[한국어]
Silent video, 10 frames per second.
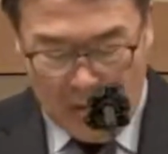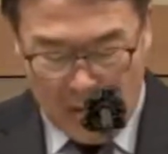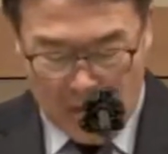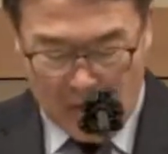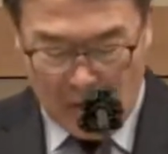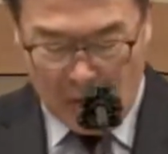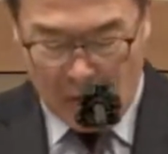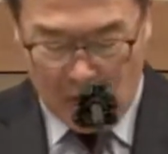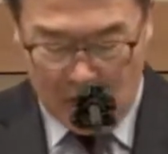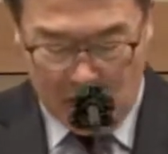고린도
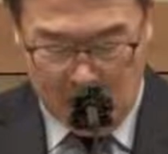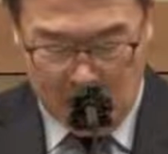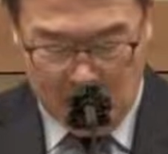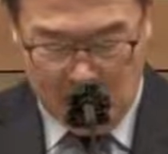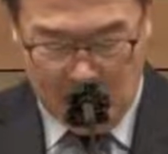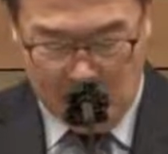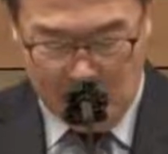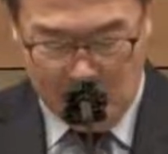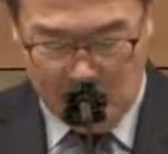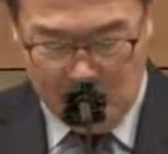교회를 너무
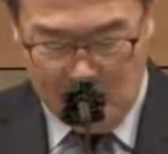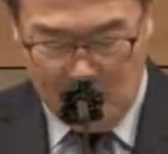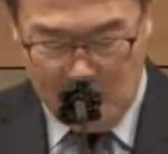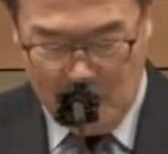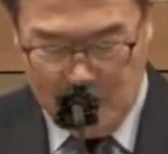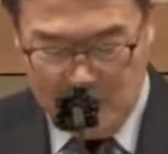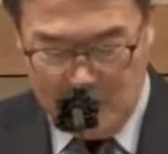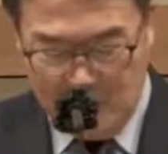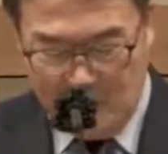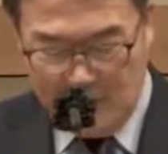사랑해서 눈물로
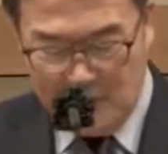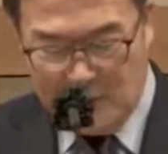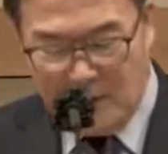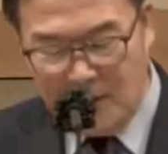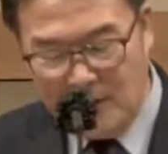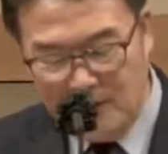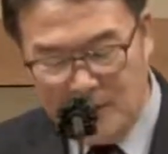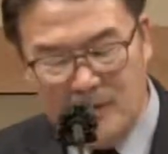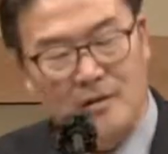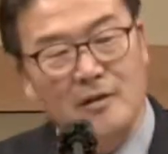편지를 보냈는데
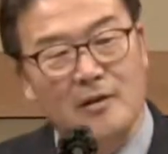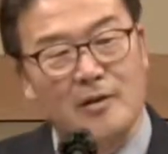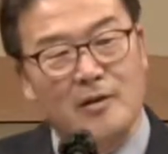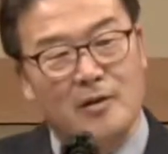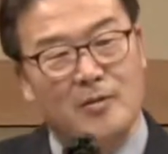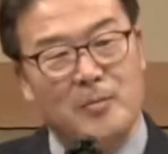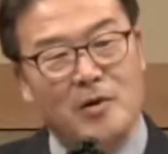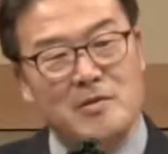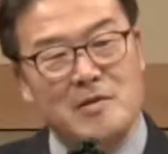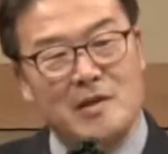그
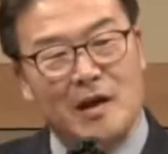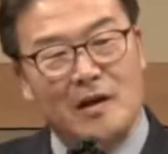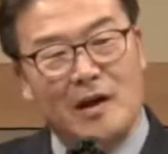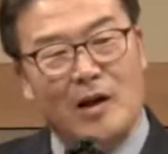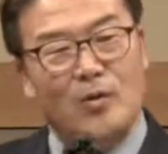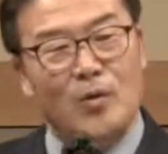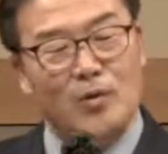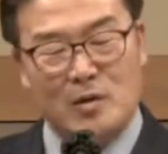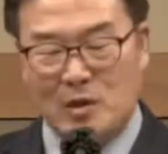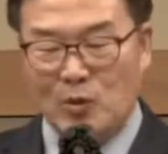편지가
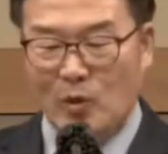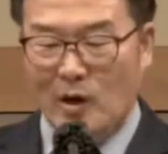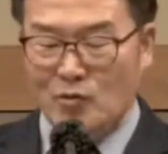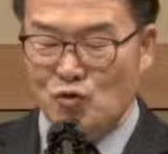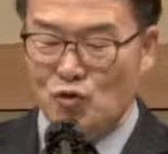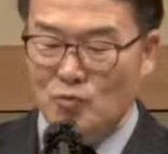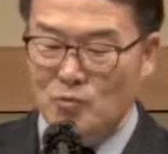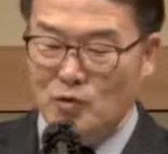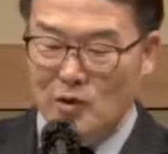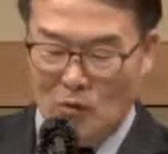가고 디도가
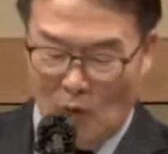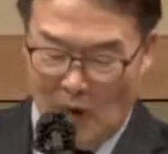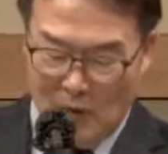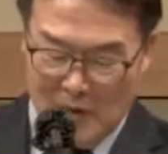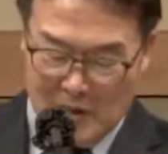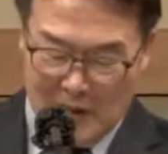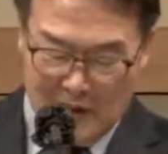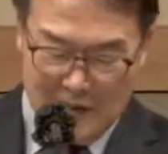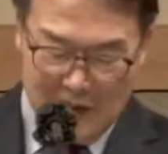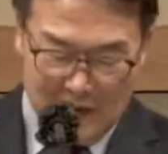충분히 돌아올
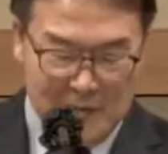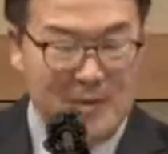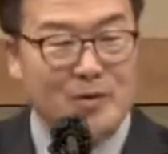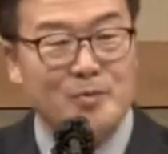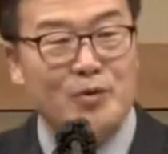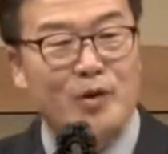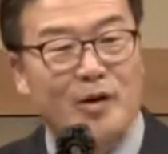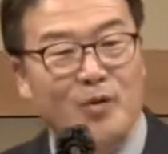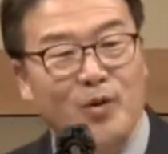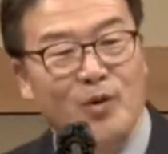시간이 됐음에도
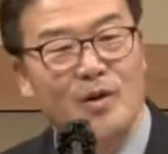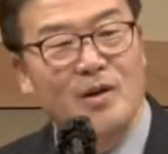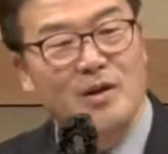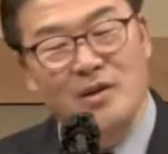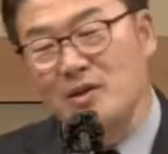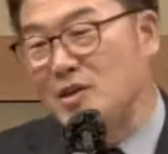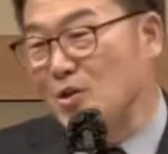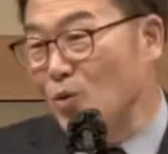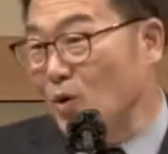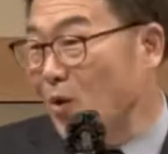불구하고 이
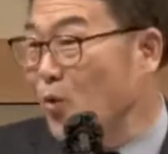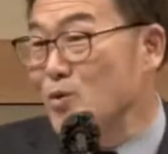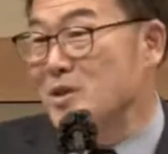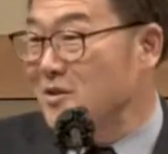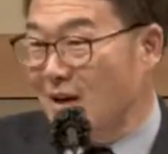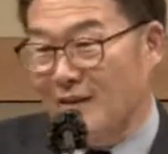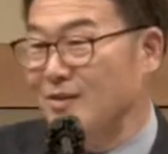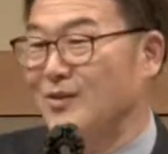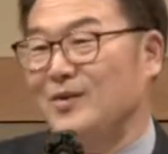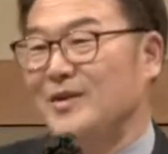디도가 오지를
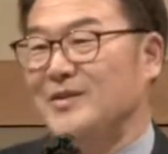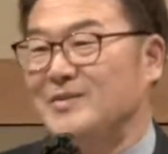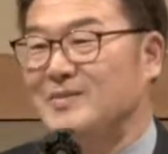않는 거예요.